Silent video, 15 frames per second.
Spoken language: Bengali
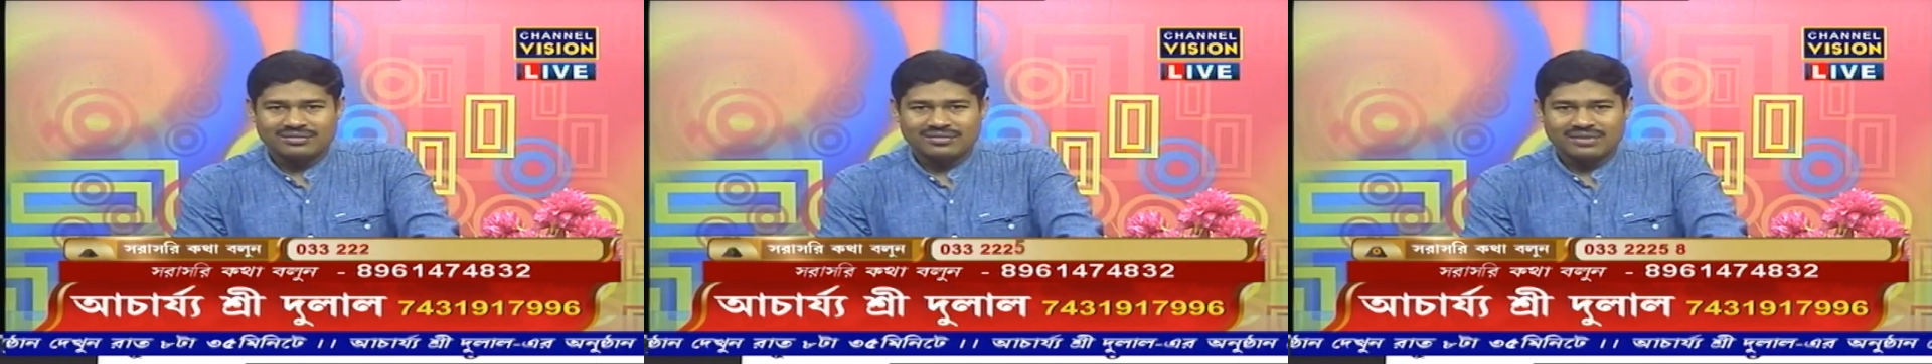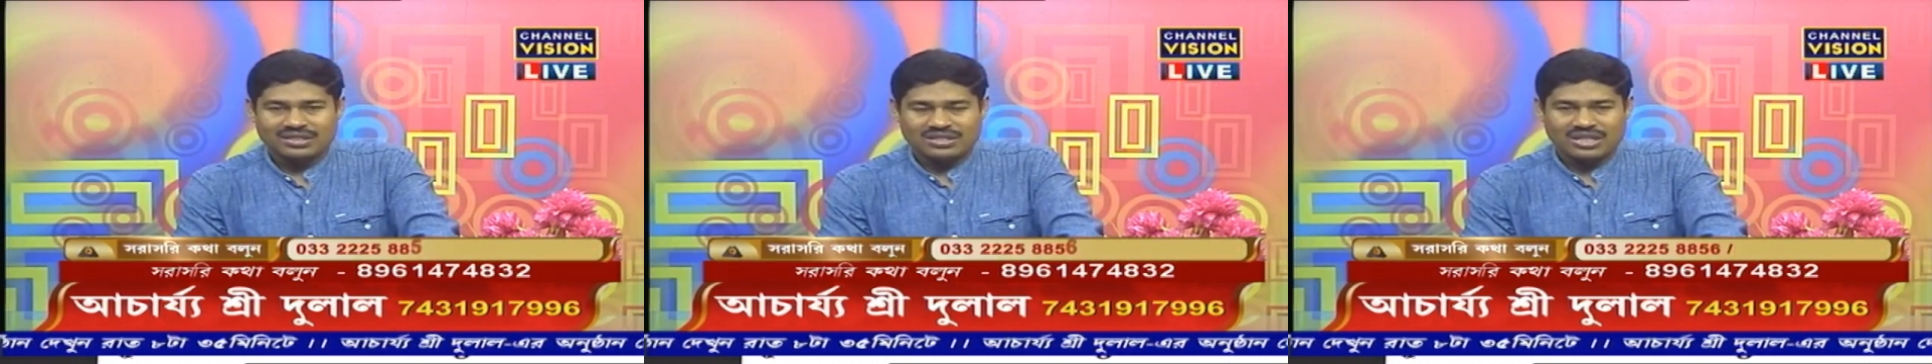
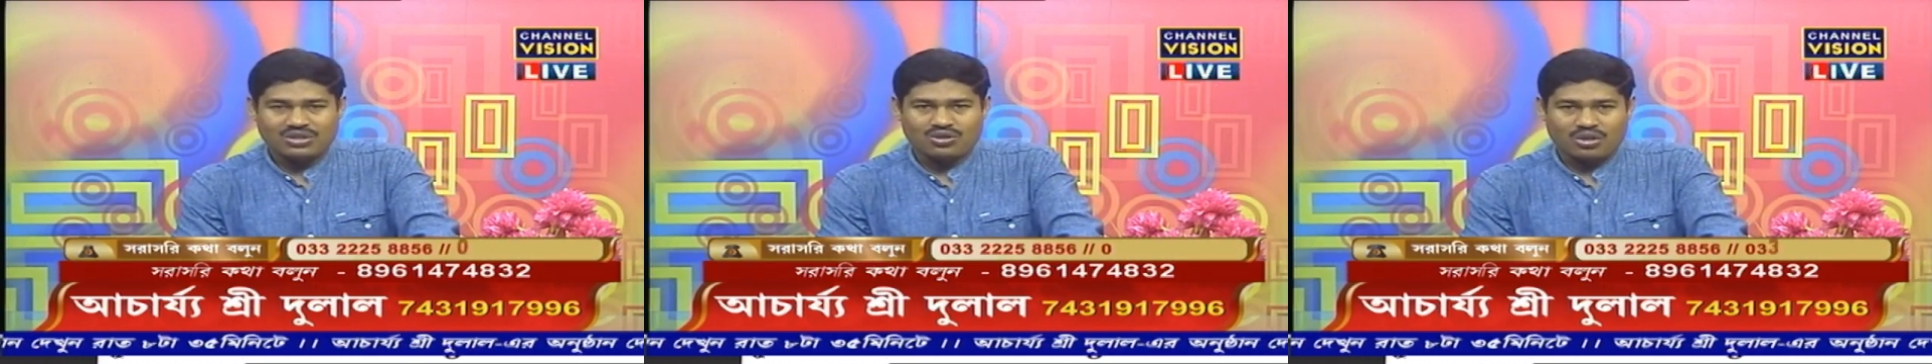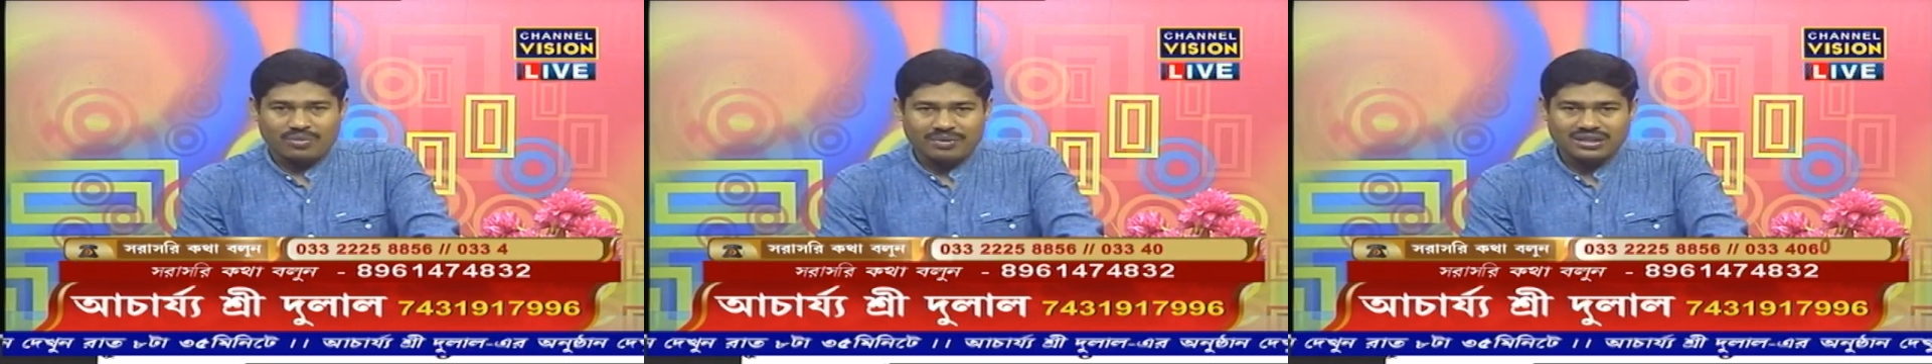সেই
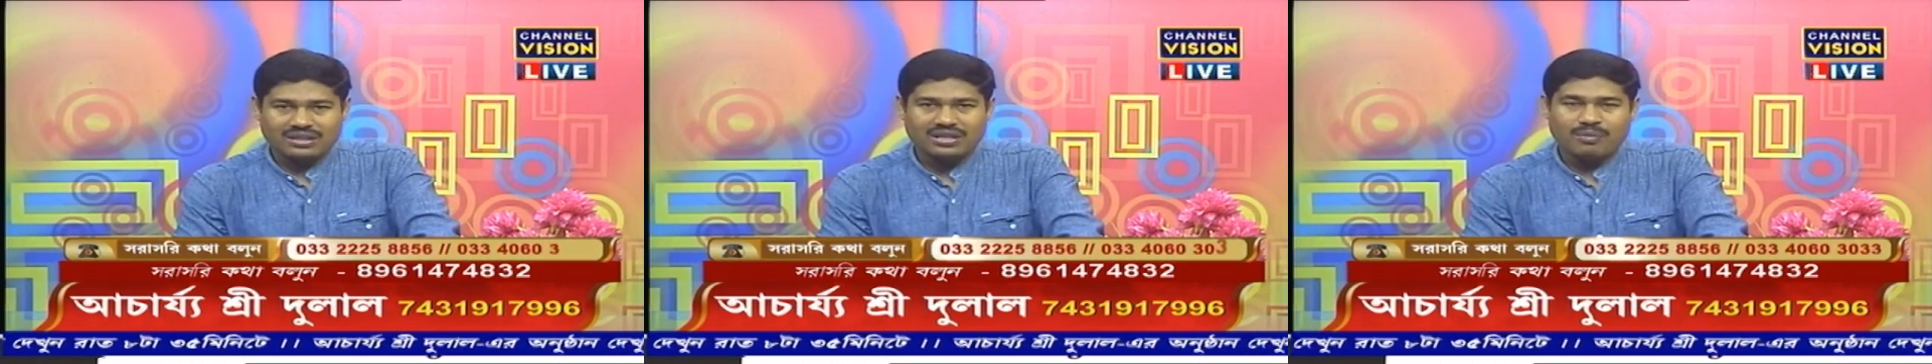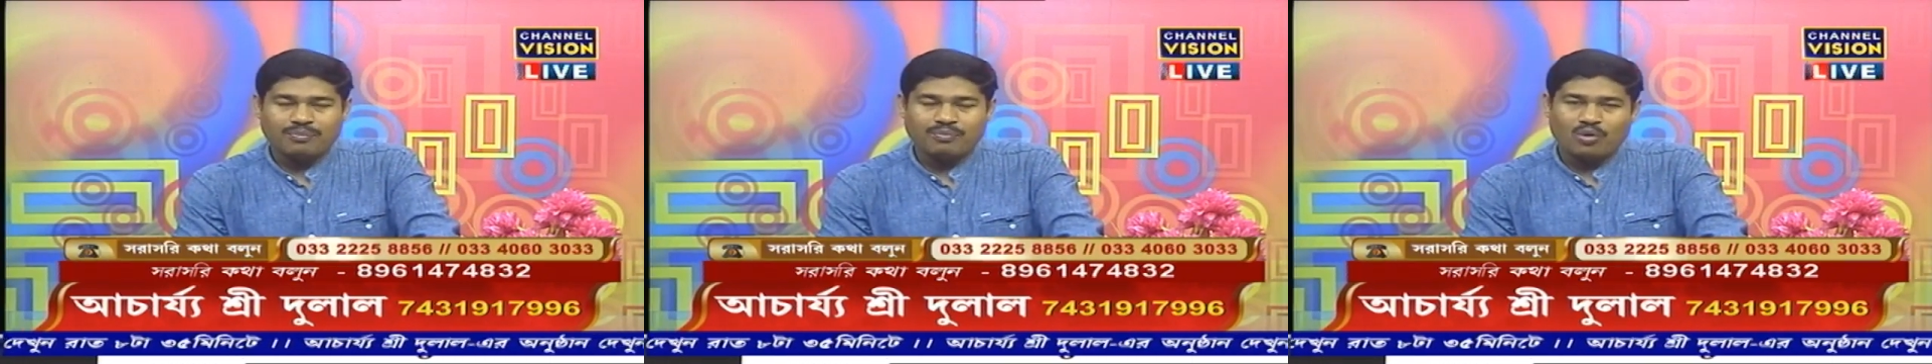সমাধানটা
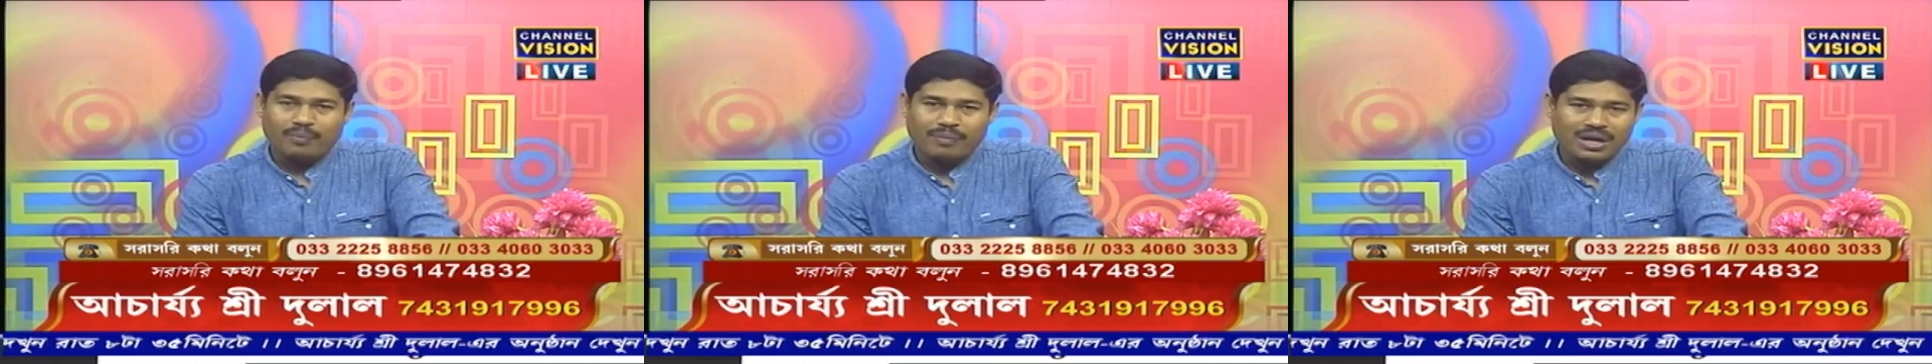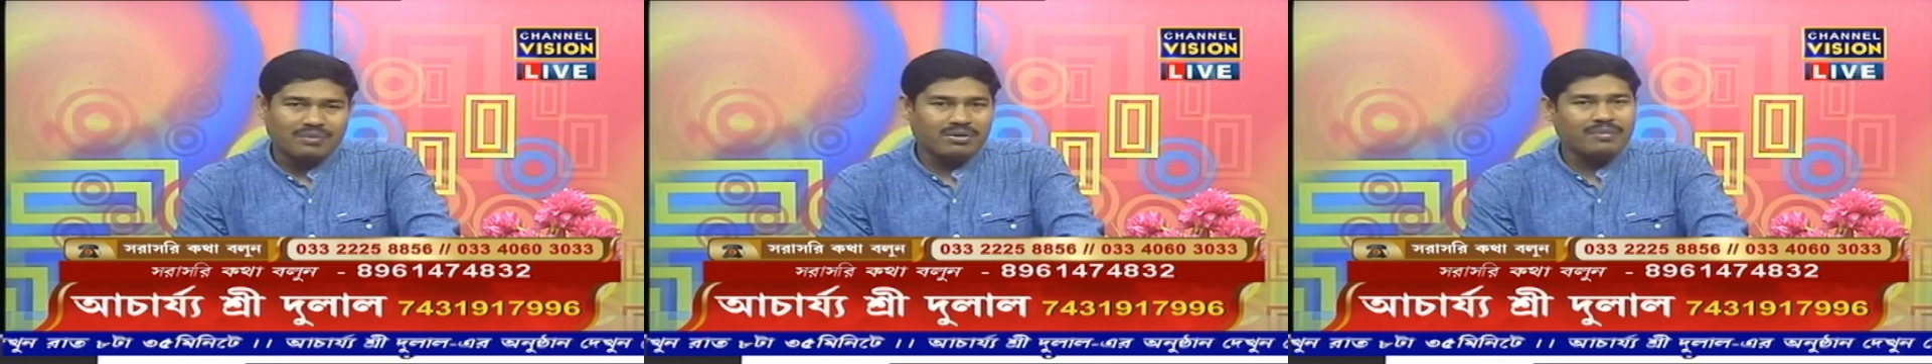
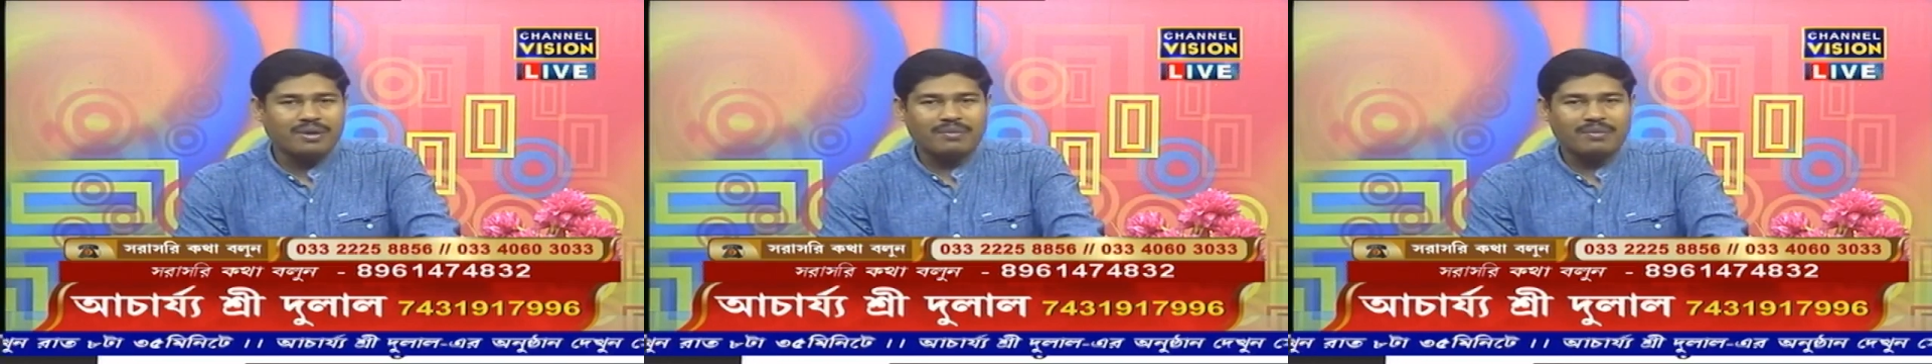প্রপারভাবে